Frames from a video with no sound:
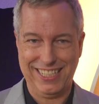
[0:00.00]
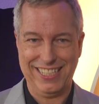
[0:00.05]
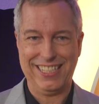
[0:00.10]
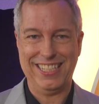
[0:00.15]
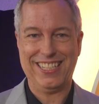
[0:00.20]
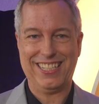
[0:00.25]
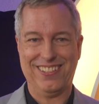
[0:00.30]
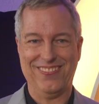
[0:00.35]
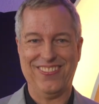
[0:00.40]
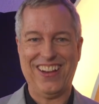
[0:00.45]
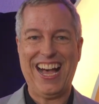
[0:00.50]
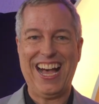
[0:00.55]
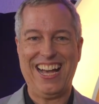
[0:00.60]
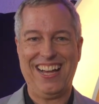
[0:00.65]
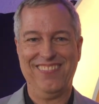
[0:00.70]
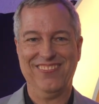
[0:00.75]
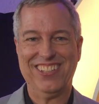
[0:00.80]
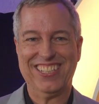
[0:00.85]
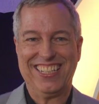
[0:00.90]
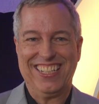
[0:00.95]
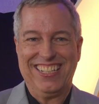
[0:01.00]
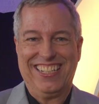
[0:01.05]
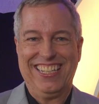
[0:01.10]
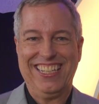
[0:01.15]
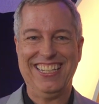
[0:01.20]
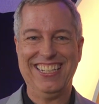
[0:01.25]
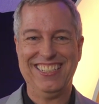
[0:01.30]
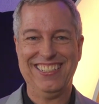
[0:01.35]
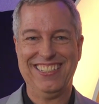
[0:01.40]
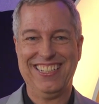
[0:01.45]
Es ist wahr, wir sind
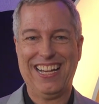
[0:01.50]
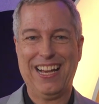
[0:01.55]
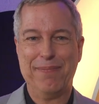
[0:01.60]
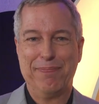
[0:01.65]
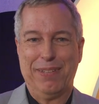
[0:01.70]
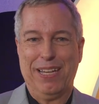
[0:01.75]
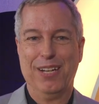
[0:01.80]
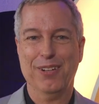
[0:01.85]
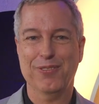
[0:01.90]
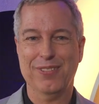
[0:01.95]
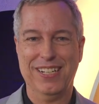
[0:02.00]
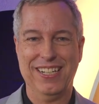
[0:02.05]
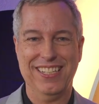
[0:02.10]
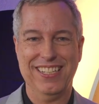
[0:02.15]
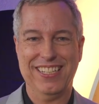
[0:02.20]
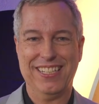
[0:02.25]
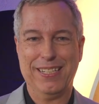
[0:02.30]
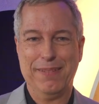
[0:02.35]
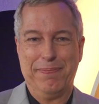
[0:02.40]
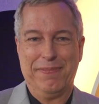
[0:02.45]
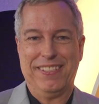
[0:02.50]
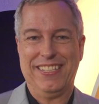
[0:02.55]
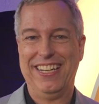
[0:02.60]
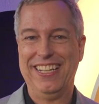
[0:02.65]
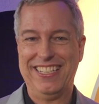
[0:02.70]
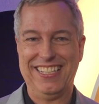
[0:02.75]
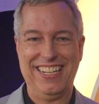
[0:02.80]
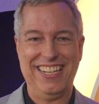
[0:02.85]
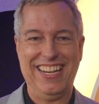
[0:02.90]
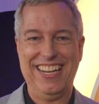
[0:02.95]
hier ab Januar 17.
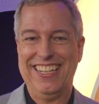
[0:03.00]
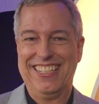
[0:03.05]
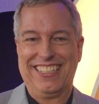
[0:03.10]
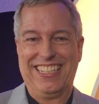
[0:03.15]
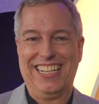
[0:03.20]
Es